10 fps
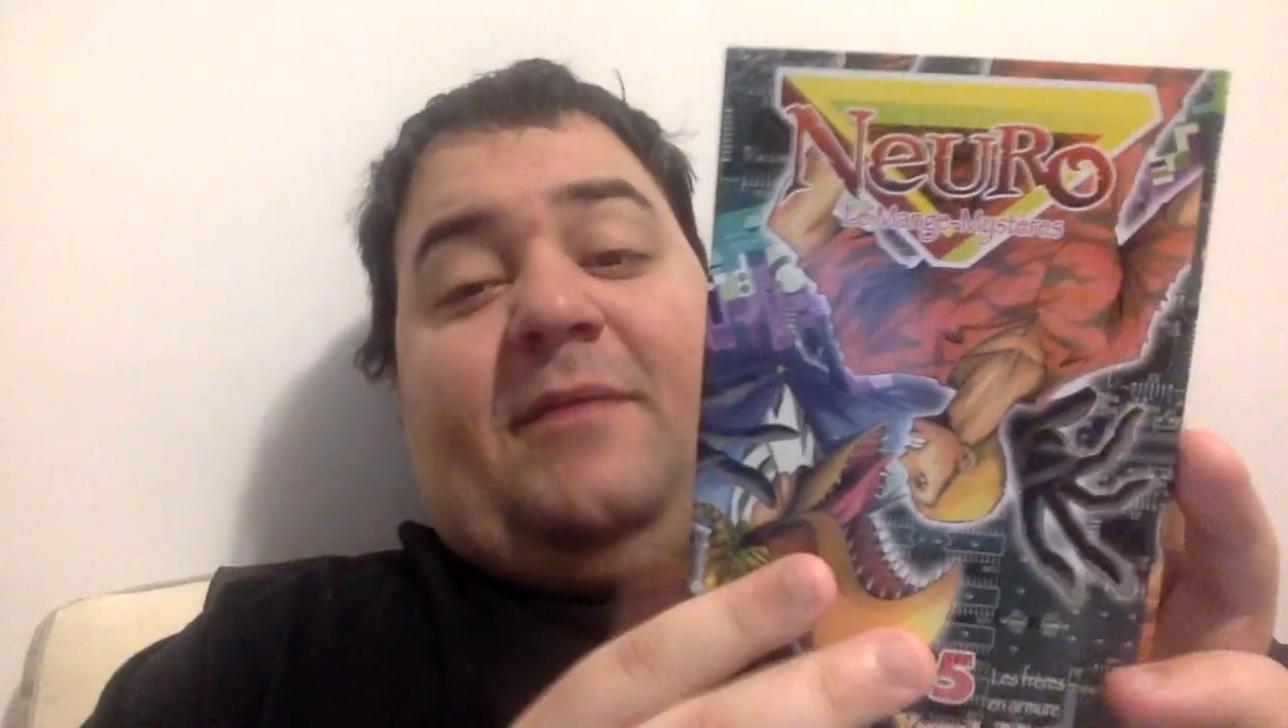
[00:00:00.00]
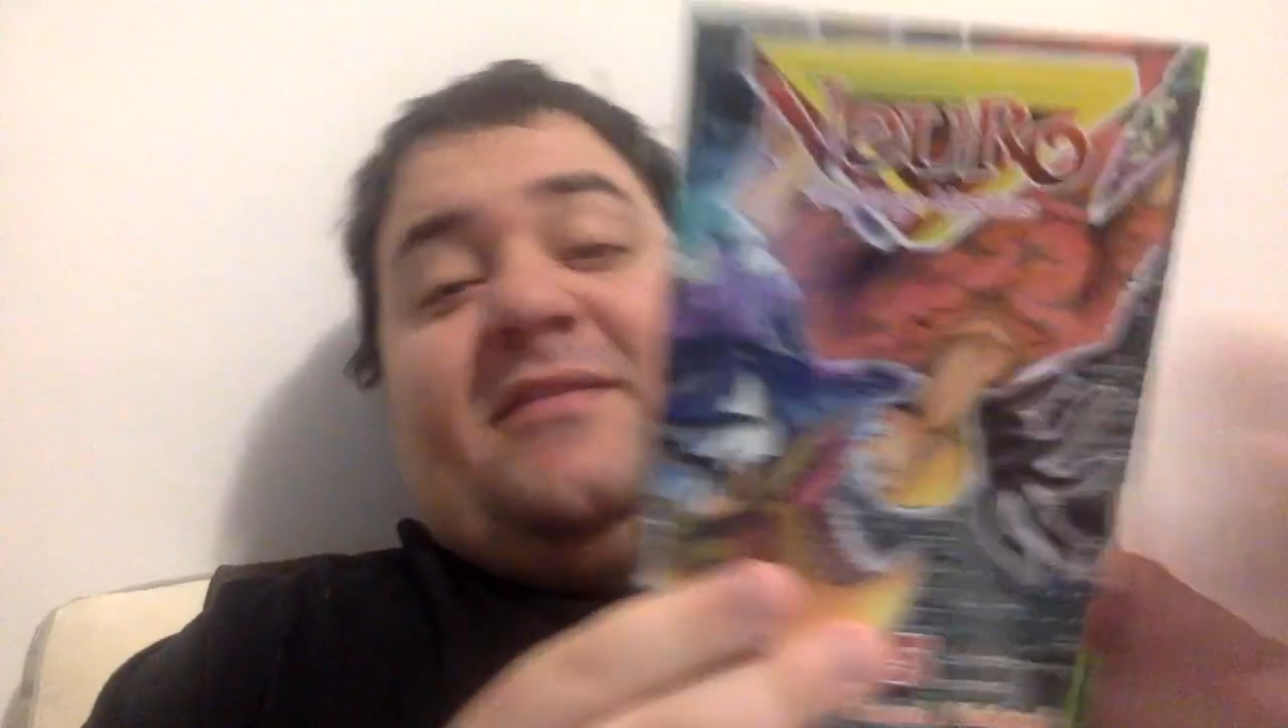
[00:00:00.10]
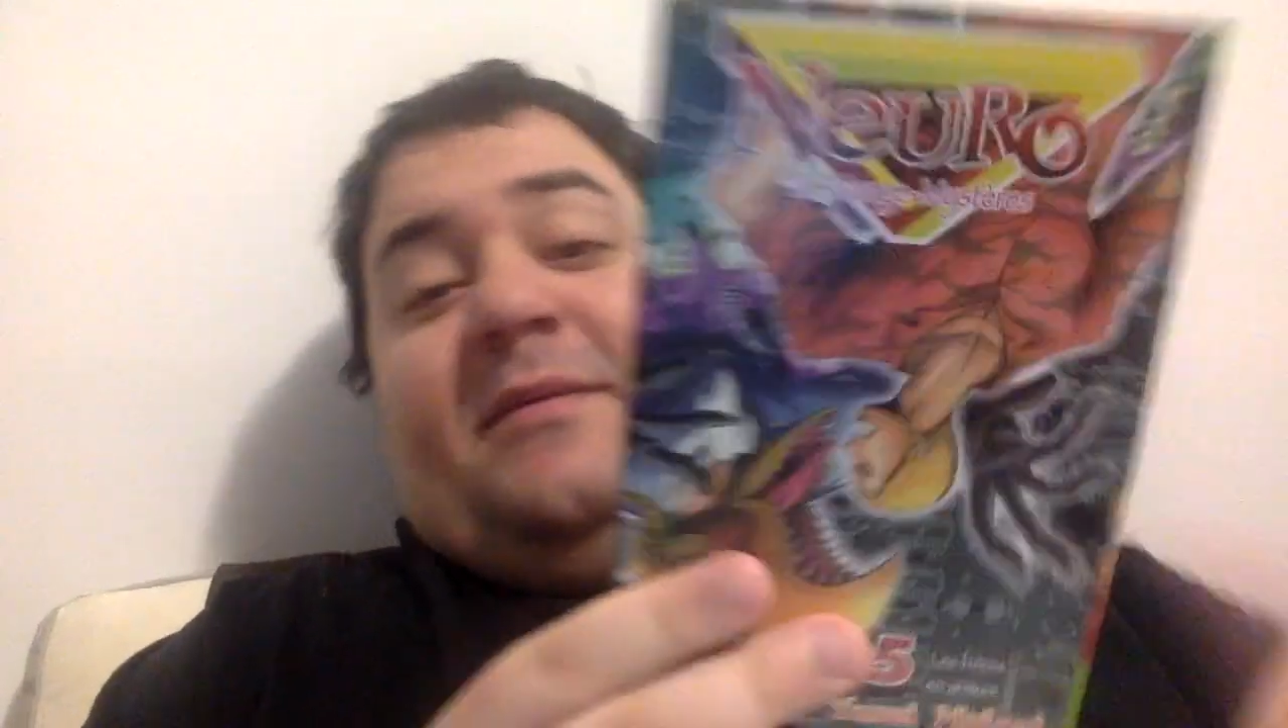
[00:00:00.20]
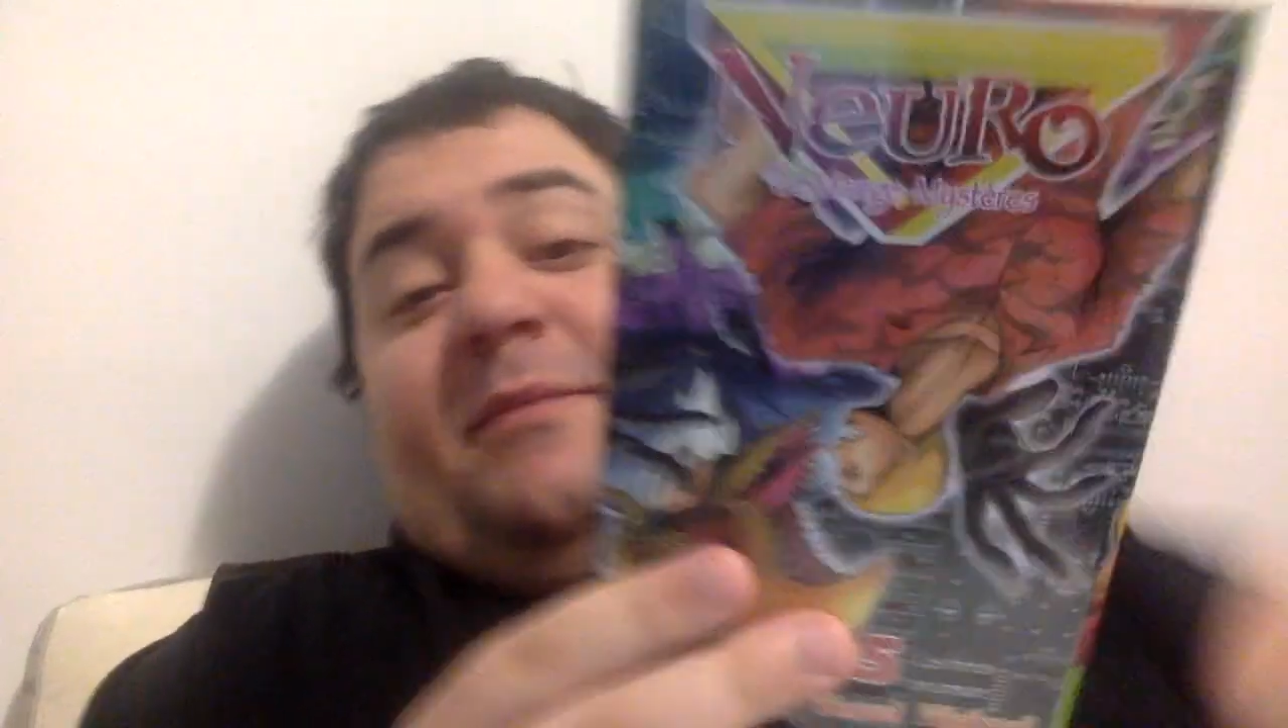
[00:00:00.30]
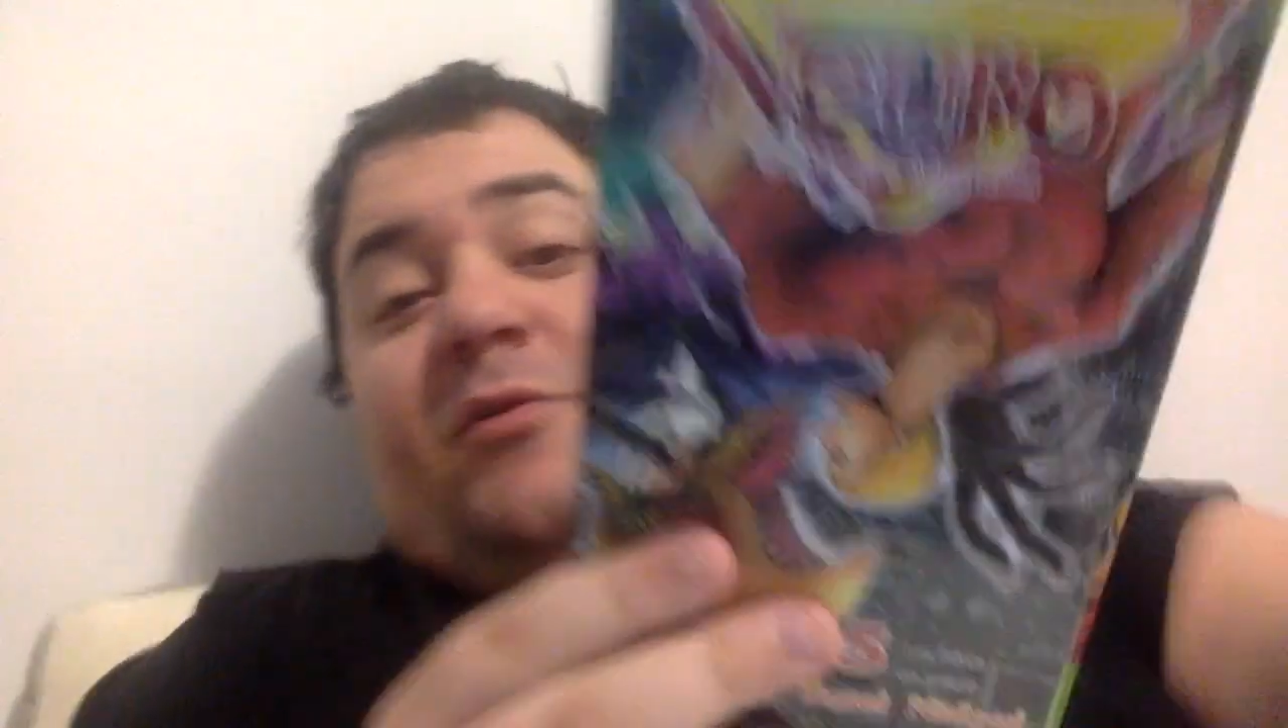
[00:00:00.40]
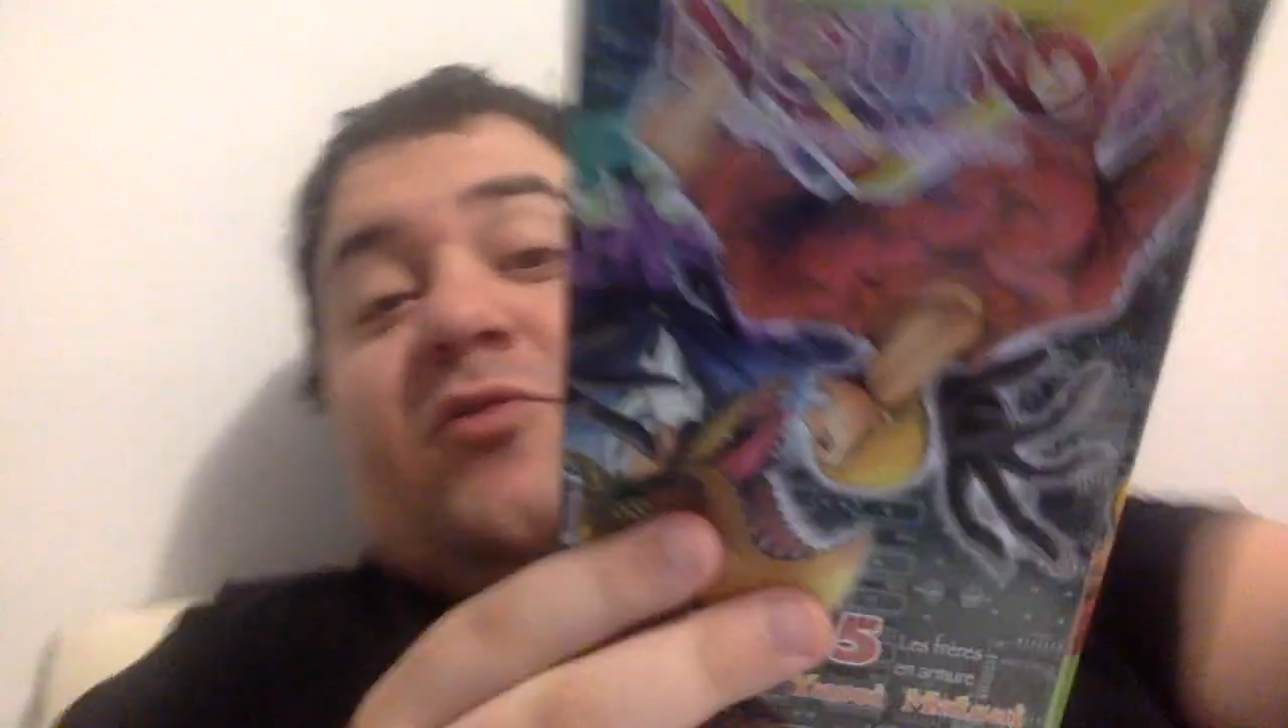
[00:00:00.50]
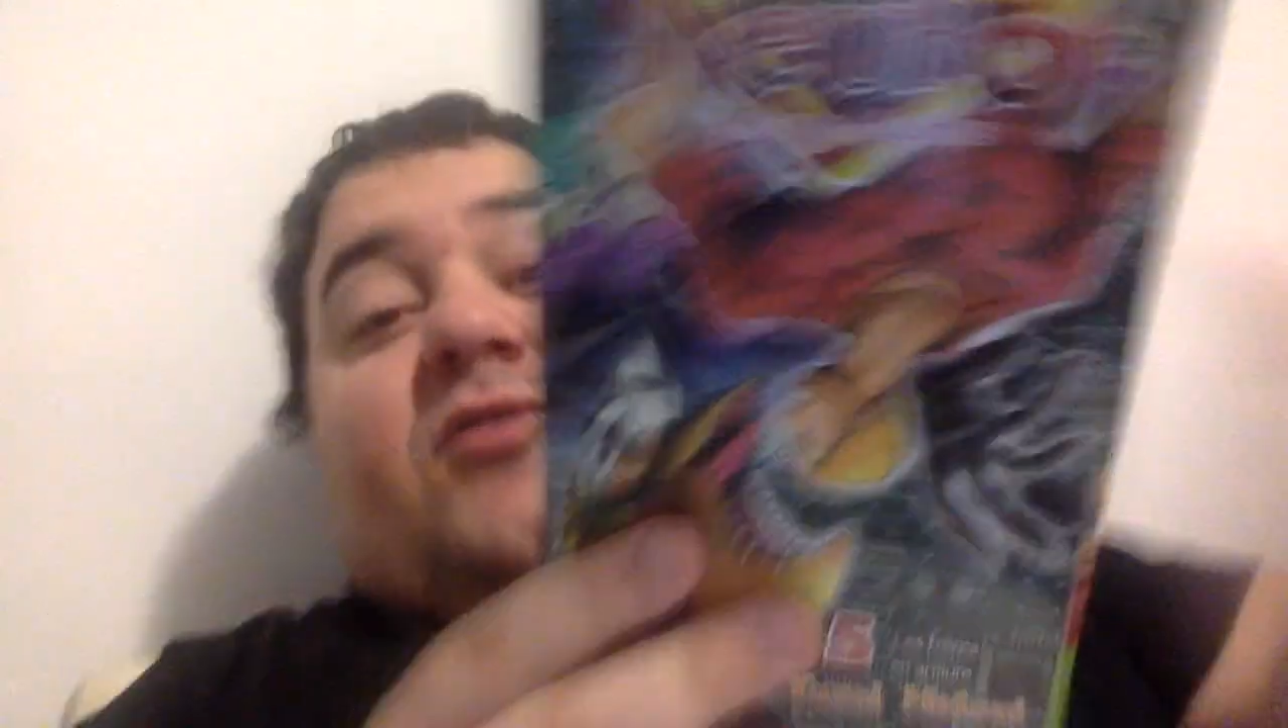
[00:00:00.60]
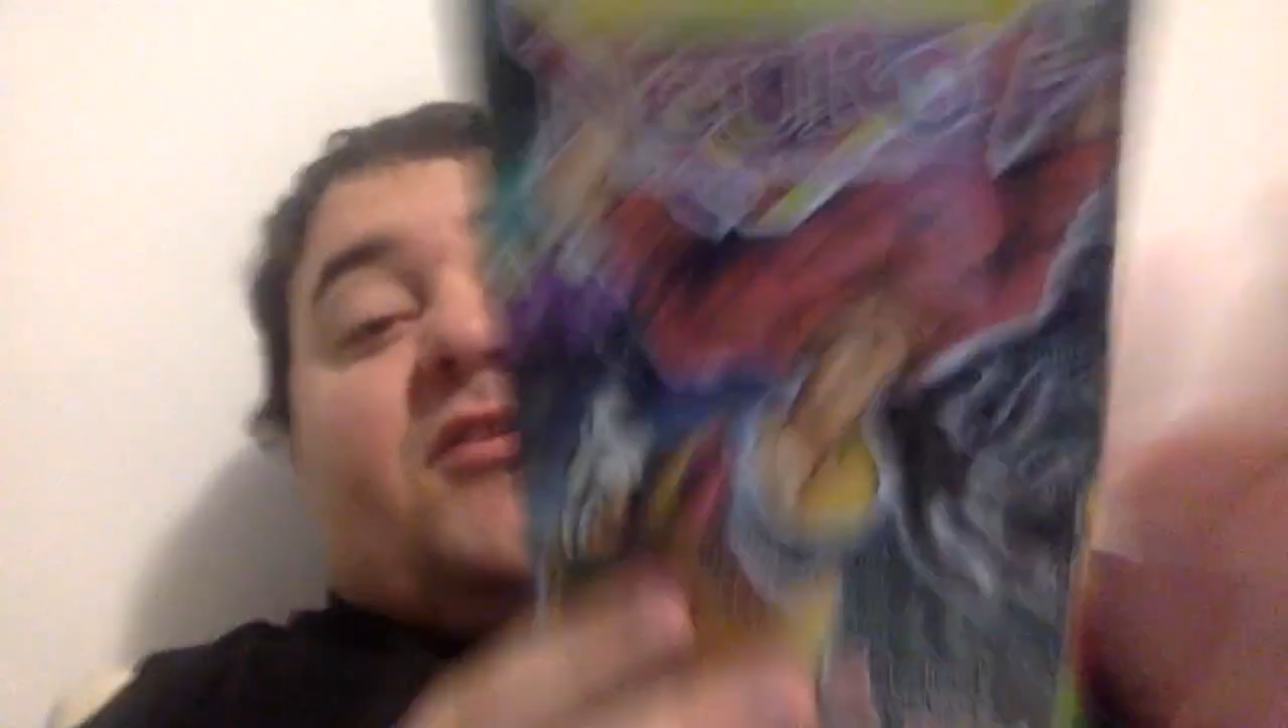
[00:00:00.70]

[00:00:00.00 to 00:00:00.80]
sans même que d'autres